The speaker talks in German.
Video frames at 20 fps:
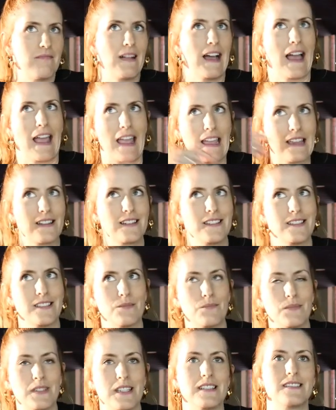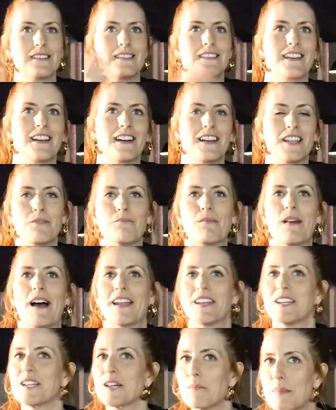eigentlich im nächsten Jahr eben
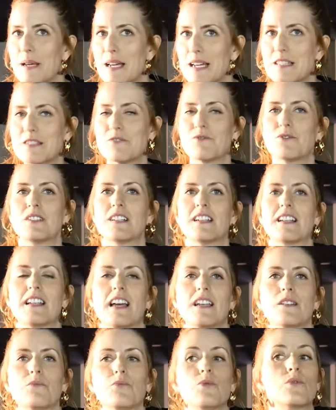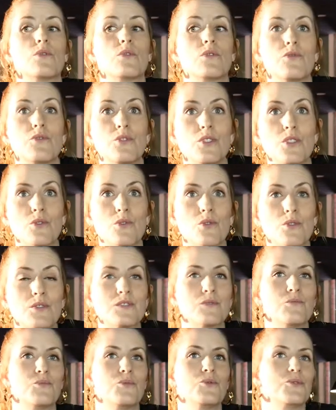andere Bands für die kleine Bühne und für die
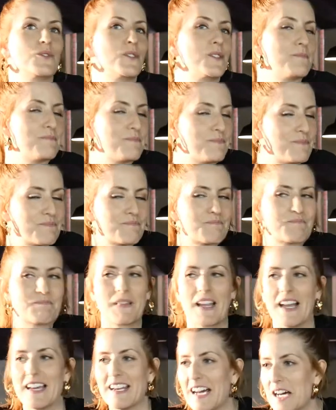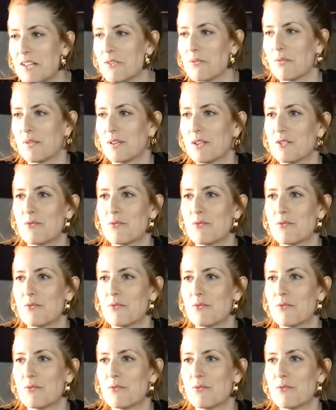große Bühne keine Ahnung, ne?